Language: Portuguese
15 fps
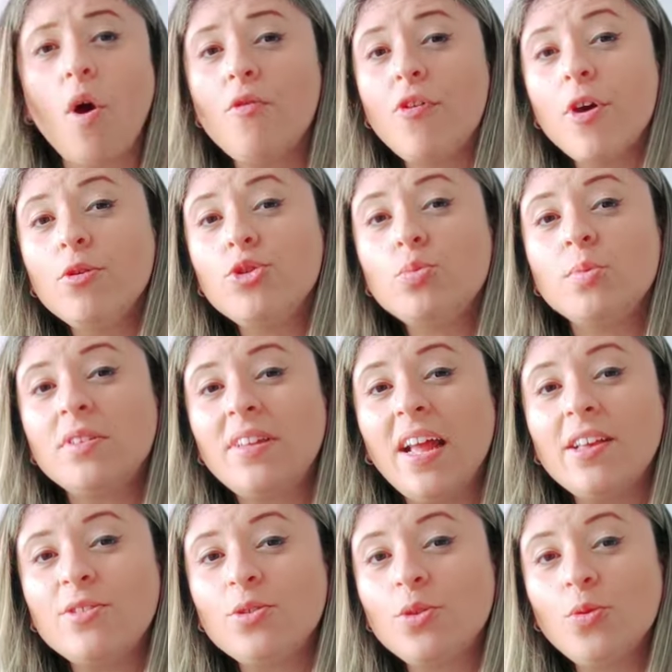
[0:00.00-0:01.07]
Qual foi o último
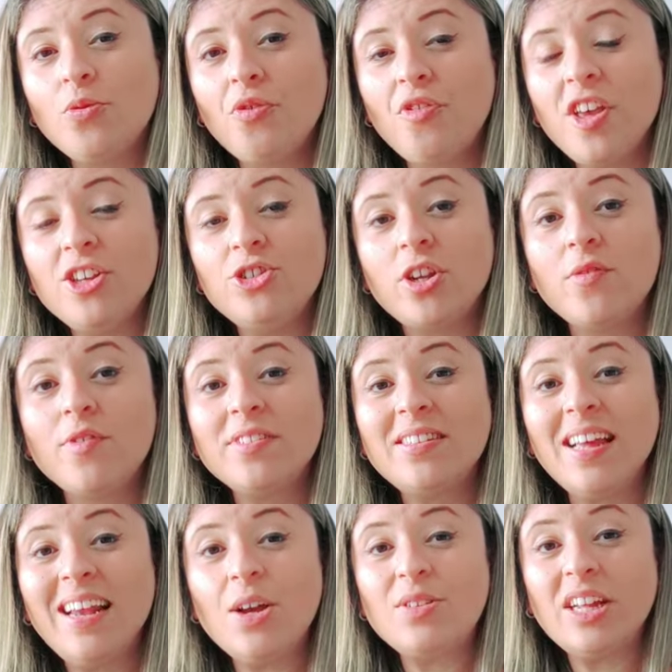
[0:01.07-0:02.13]
texto no feed que
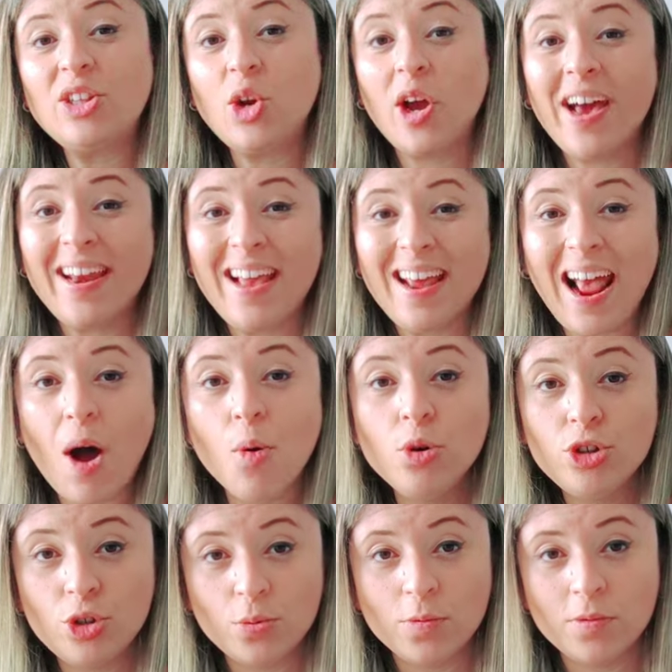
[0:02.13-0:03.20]
você leu da Drogaria
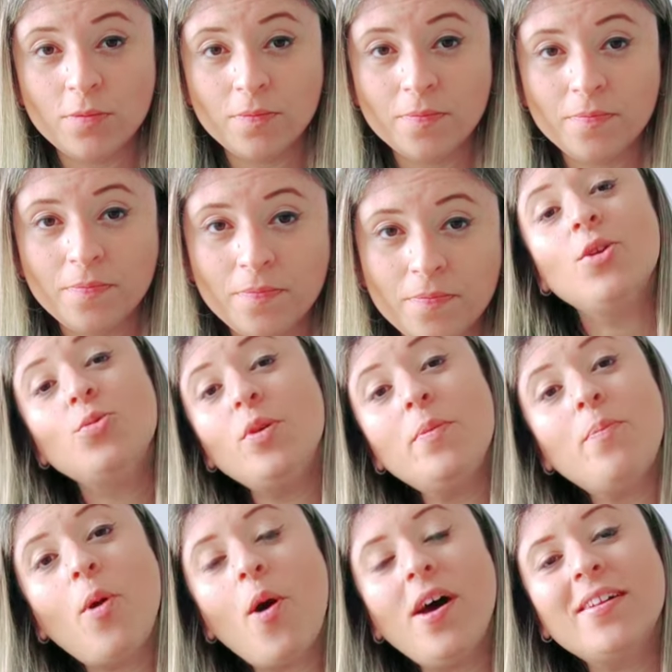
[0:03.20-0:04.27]
Araújo? Não
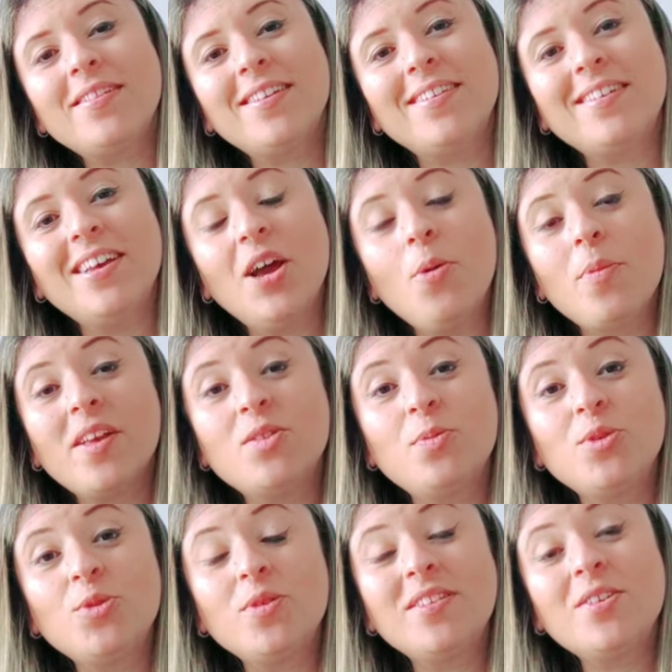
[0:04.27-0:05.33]
importa, porque as
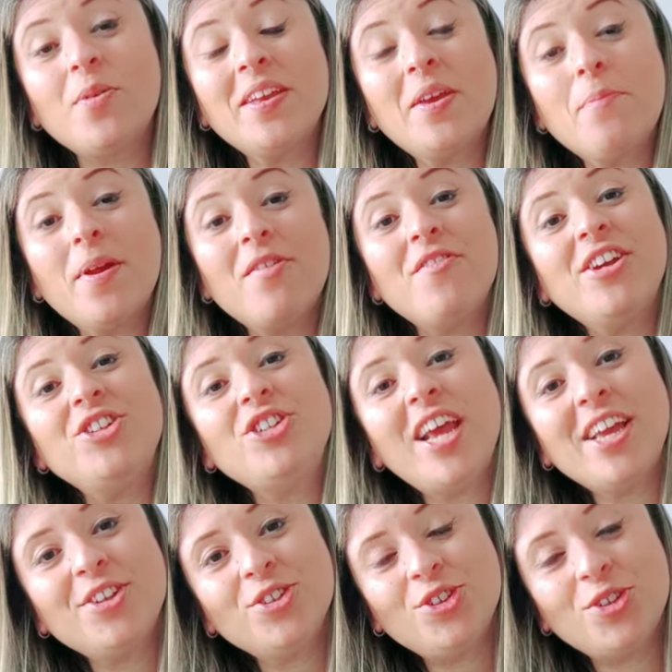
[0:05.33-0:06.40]
pessoas estão aqui para ver
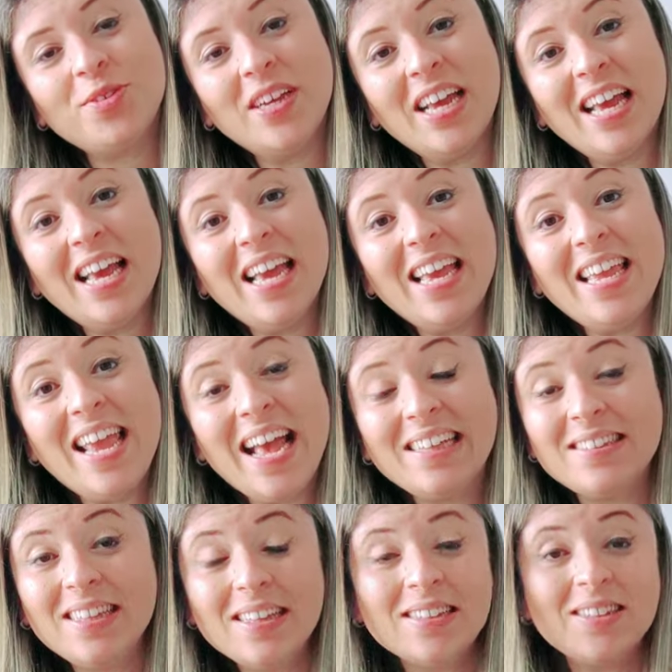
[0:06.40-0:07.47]
gente. E
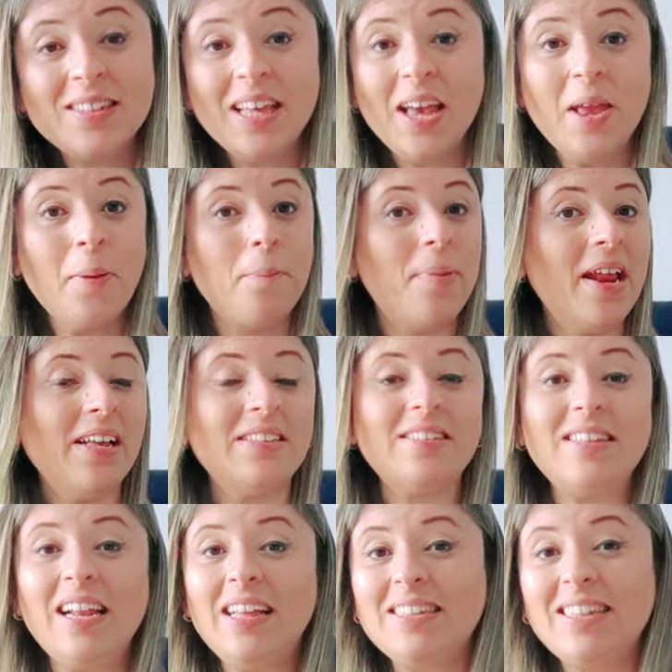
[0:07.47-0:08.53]
essas empresas,
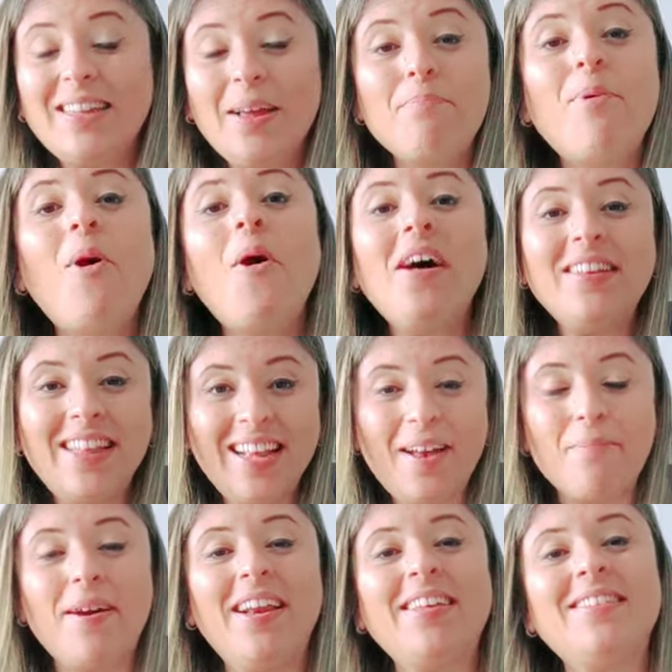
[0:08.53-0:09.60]
elas até podem
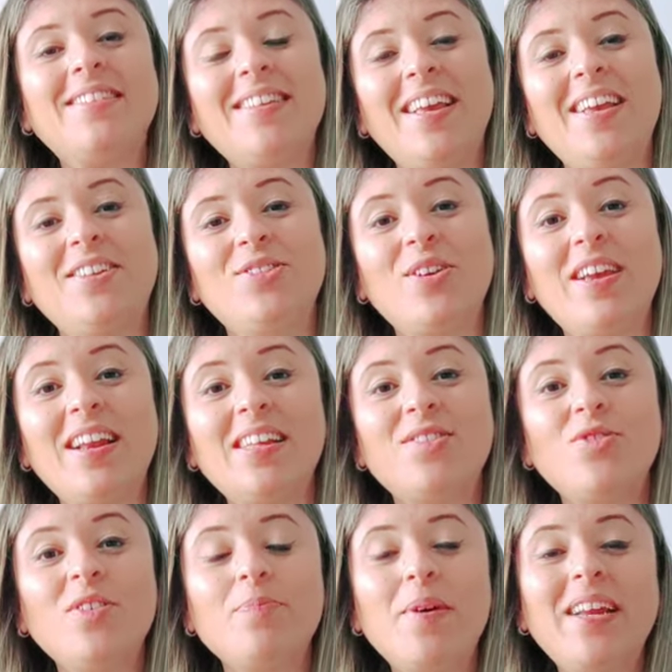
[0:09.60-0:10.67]
aparecer, só que
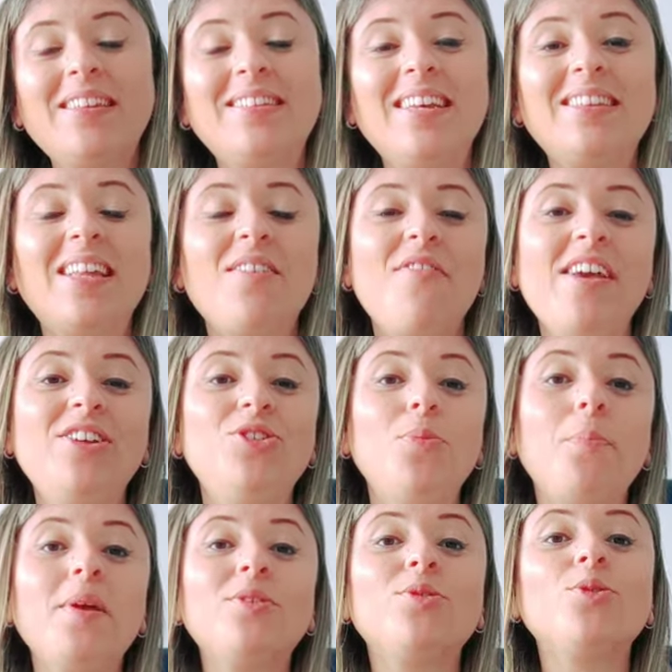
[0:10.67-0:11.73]
elas vão aparecer através de
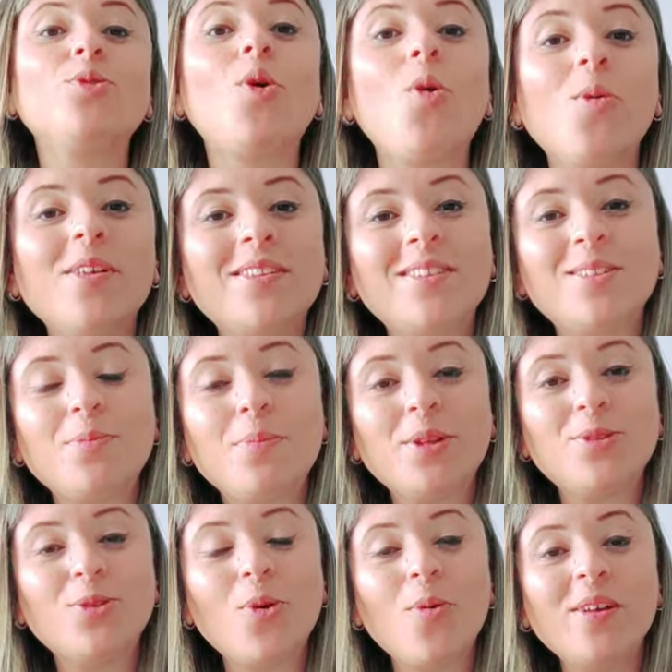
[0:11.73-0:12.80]
pessoas,
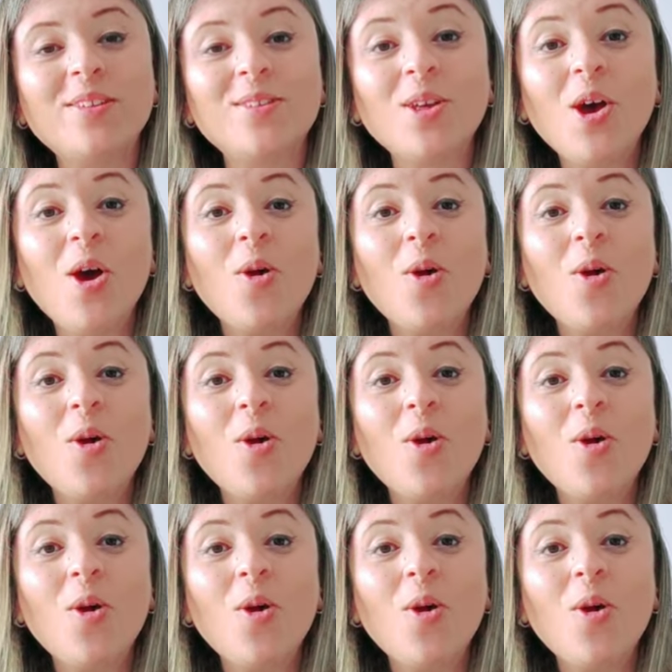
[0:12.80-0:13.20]
pessoas